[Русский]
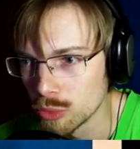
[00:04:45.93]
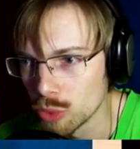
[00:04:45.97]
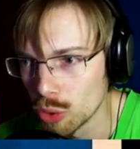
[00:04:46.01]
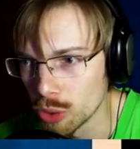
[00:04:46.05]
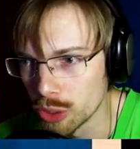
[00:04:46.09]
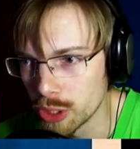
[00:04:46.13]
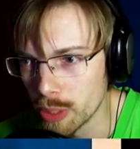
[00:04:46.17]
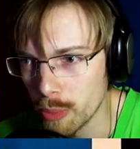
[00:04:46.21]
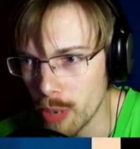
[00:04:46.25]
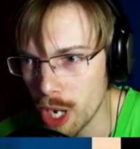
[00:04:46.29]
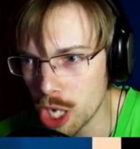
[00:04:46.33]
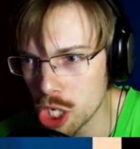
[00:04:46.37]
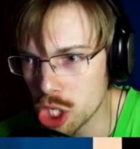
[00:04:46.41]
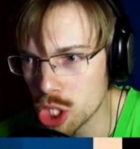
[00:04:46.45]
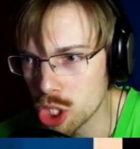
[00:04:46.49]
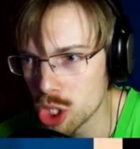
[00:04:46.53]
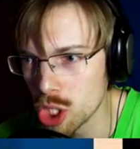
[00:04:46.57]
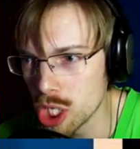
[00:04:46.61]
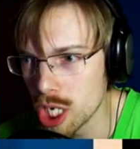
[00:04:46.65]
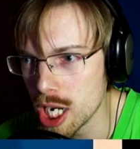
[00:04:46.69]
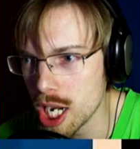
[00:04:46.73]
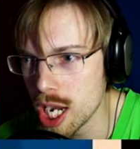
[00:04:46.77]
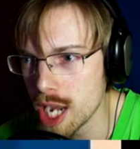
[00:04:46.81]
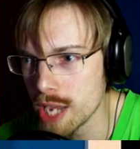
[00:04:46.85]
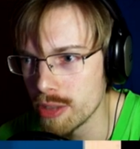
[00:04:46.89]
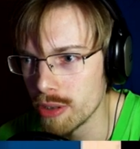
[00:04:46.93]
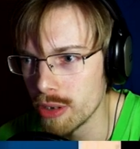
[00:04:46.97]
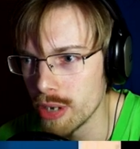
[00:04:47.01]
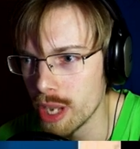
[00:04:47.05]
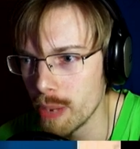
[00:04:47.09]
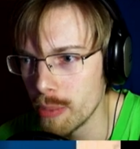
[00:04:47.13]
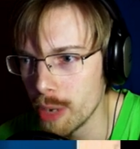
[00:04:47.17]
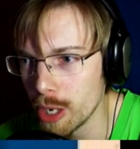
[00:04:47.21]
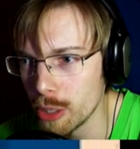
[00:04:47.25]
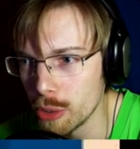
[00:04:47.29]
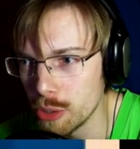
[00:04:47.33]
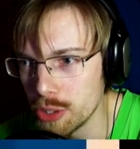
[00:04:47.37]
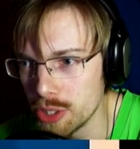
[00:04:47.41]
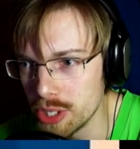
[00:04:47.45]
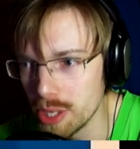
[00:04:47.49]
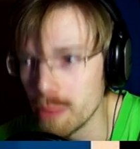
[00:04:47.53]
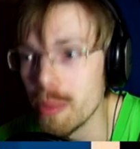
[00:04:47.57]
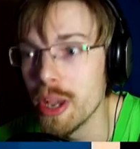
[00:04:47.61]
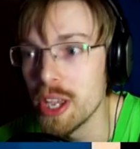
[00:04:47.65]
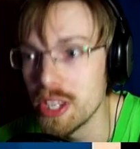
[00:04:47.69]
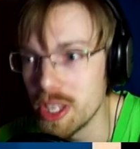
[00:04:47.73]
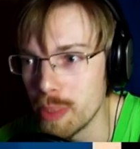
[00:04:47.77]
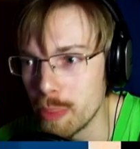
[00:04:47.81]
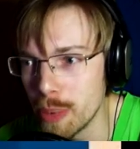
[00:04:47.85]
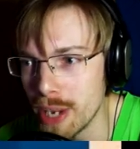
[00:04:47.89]
Вот ты большой, но я могу
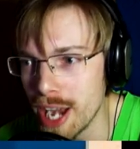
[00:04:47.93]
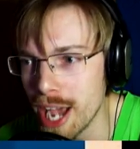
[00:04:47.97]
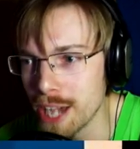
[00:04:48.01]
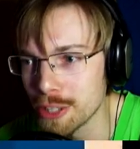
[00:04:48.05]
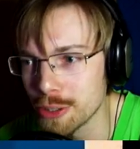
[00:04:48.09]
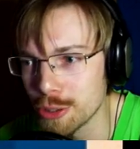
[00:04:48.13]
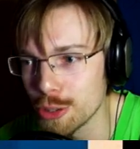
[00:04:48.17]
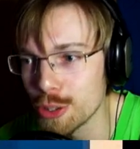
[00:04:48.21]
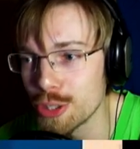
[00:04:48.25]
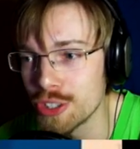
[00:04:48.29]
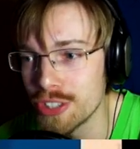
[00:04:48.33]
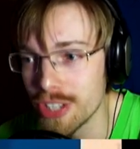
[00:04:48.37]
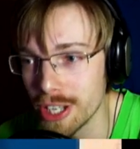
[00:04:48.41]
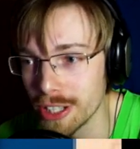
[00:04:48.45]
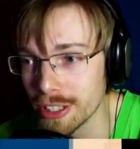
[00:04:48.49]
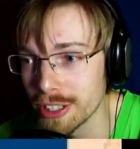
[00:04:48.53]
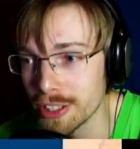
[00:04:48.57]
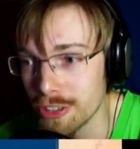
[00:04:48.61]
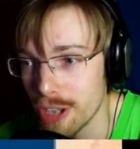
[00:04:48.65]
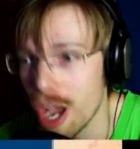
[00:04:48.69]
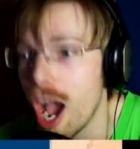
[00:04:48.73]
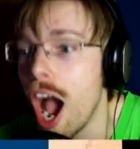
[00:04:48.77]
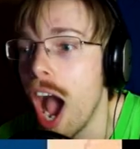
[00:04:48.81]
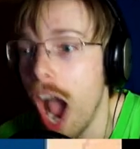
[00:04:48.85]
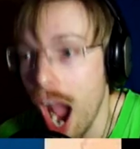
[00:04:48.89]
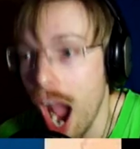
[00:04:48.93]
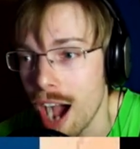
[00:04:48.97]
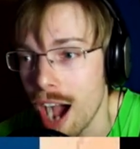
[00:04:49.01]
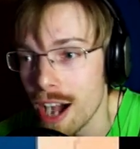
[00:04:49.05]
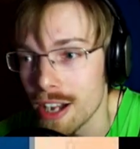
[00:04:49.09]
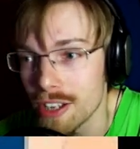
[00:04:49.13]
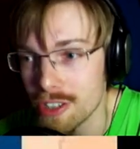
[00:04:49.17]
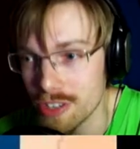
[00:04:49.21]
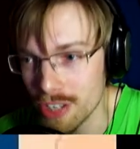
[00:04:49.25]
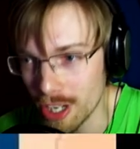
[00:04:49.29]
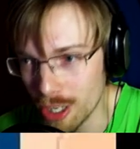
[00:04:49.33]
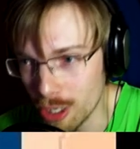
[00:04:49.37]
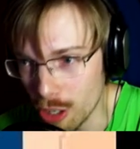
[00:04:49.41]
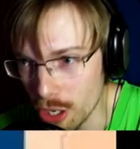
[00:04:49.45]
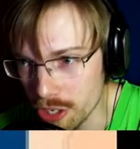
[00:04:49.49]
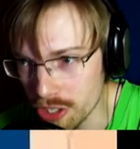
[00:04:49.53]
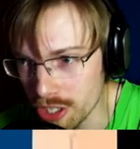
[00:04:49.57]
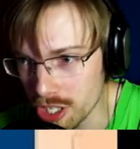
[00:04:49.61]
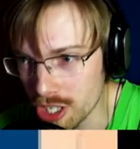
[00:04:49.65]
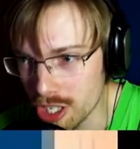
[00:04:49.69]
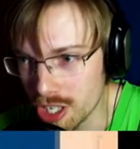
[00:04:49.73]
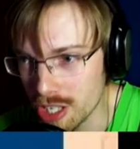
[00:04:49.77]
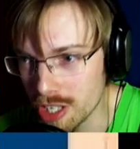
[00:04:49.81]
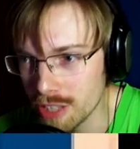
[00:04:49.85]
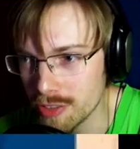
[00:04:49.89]
тебе депиляцию сделать.
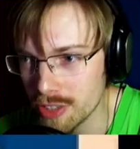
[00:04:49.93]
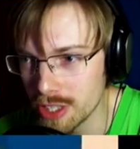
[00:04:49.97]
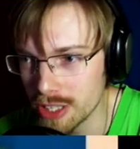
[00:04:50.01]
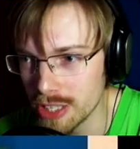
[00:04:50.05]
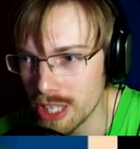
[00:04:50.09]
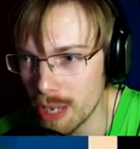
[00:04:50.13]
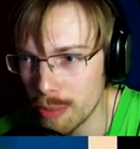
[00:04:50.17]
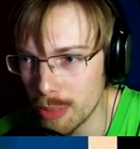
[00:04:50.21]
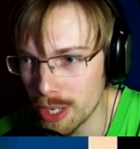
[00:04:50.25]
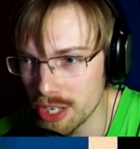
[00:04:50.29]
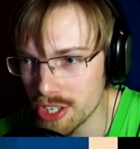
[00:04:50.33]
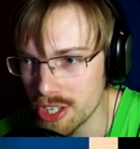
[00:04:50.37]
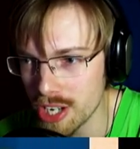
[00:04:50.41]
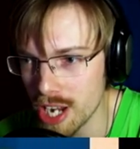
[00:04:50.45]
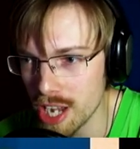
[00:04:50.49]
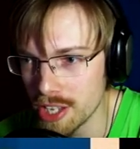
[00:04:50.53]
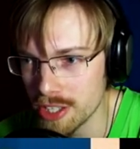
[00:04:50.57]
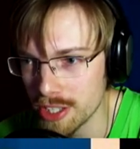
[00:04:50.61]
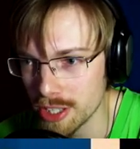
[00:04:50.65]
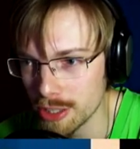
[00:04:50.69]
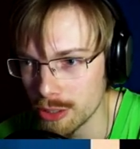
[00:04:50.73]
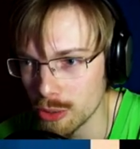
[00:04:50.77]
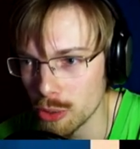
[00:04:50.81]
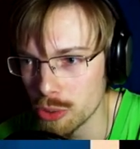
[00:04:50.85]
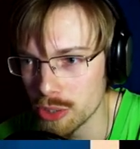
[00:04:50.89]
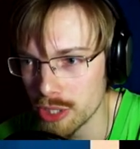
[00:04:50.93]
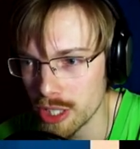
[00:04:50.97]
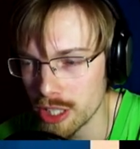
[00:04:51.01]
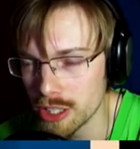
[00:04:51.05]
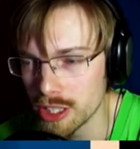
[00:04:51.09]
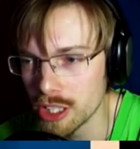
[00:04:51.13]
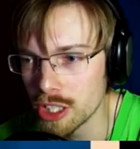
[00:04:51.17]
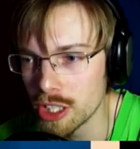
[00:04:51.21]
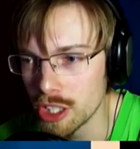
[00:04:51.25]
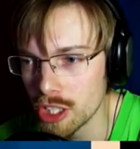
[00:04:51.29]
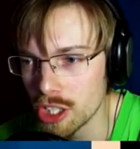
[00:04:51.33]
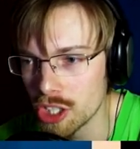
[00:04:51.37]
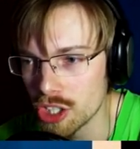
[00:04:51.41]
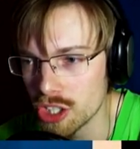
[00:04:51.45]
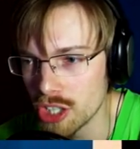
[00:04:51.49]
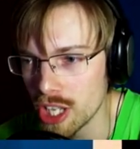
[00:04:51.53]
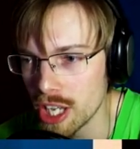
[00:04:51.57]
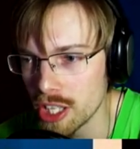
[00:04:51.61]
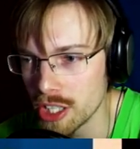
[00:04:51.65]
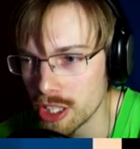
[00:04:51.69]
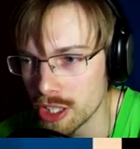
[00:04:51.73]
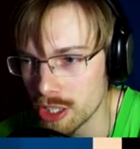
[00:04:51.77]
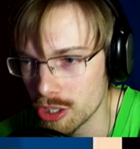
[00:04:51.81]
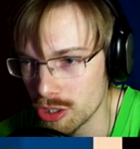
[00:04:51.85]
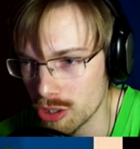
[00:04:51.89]
Захочешь, всегда обращайся, а то у тебя такие
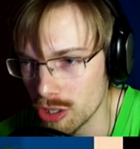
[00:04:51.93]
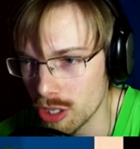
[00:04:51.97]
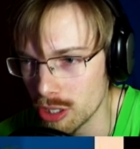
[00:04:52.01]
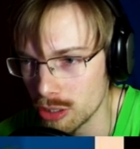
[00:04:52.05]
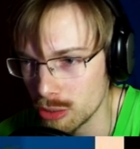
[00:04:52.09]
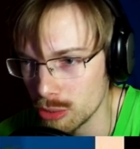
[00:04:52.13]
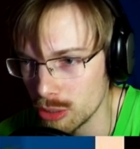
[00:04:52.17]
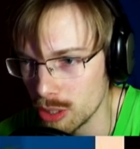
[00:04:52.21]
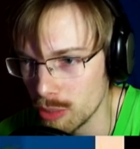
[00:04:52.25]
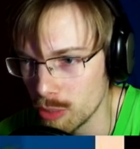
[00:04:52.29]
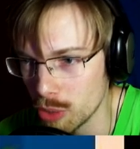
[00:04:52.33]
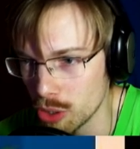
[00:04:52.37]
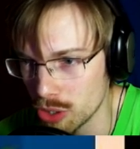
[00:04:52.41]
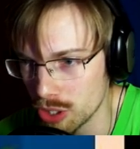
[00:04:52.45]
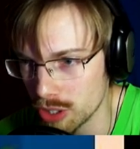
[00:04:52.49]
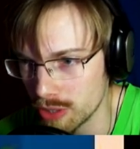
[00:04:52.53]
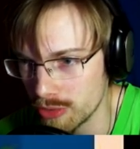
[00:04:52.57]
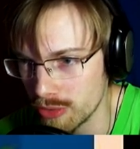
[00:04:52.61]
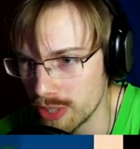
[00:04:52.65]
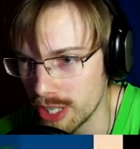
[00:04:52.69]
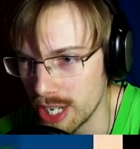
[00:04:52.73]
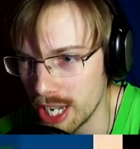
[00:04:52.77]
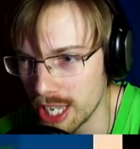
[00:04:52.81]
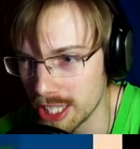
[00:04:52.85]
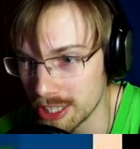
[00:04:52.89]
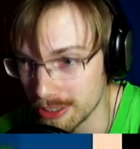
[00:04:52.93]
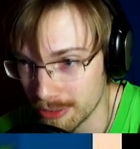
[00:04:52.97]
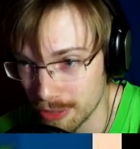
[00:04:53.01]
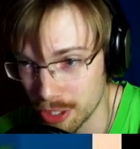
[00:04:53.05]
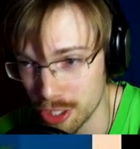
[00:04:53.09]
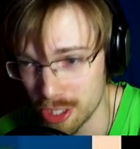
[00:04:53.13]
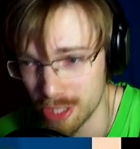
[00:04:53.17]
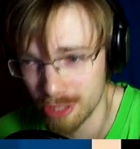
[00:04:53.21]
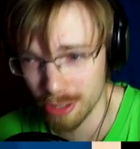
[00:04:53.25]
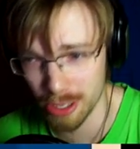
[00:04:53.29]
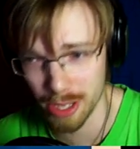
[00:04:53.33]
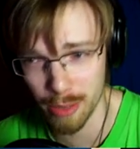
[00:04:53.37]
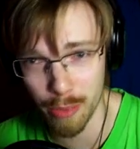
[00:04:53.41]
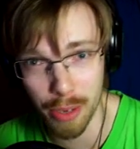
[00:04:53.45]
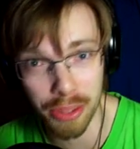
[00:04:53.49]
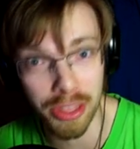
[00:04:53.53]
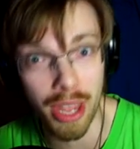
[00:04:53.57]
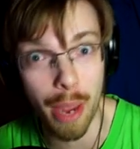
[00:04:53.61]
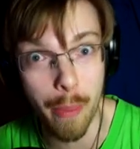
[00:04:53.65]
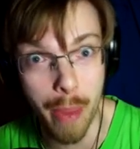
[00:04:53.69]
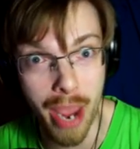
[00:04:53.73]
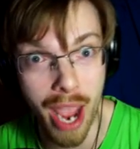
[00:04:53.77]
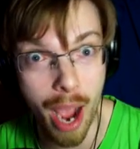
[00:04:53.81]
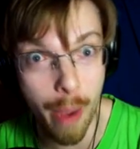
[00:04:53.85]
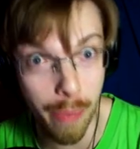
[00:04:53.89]
штаники, что оттуда может выглядывать что-нибудь.
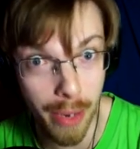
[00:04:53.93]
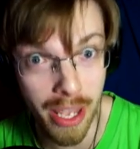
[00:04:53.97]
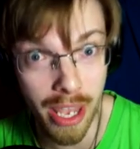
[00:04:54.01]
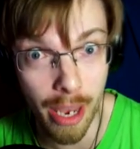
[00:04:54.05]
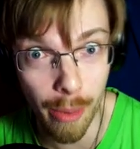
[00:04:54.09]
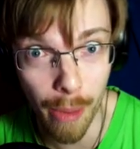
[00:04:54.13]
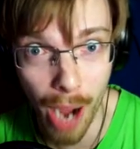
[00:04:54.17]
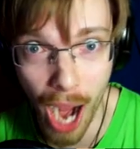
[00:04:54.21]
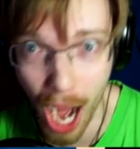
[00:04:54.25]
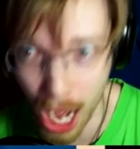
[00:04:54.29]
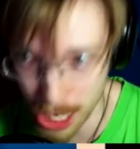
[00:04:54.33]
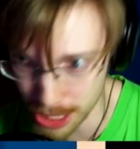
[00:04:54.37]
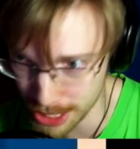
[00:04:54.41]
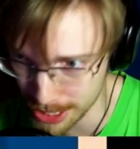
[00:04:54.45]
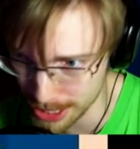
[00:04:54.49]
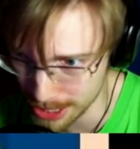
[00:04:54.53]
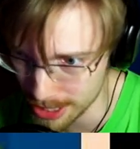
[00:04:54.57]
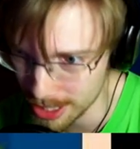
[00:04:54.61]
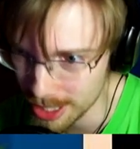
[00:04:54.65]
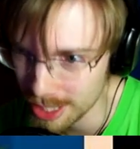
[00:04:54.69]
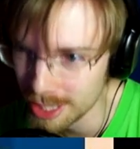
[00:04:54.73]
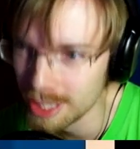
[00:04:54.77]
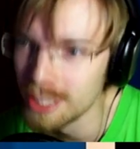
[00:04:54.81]
Ты меня понимаешь?